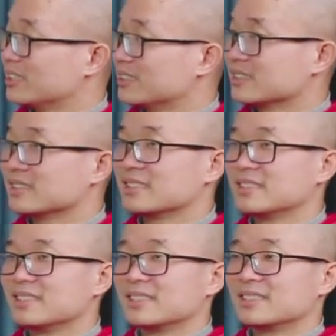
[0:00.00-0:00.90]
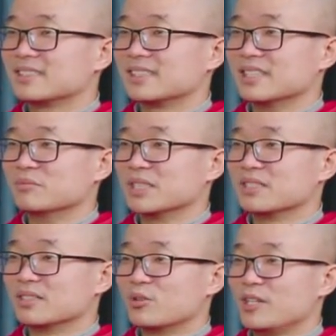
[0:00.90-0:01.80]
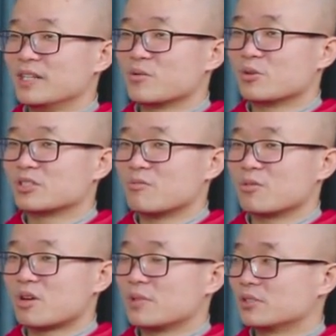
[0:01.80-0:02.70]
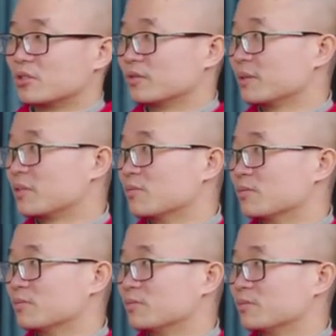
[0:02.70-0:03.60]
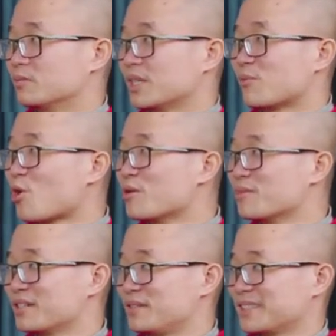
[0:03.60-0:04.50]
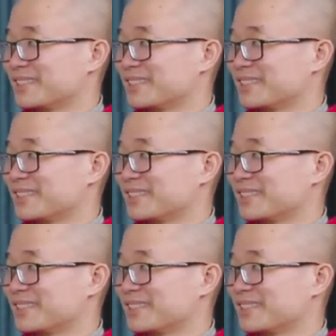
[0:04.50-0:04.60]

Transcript: Đấy. Nhưng mà đến bây giờ đôi khi là cuộc sống nó quá bận rộn và em không em quên mất cái việc đấy.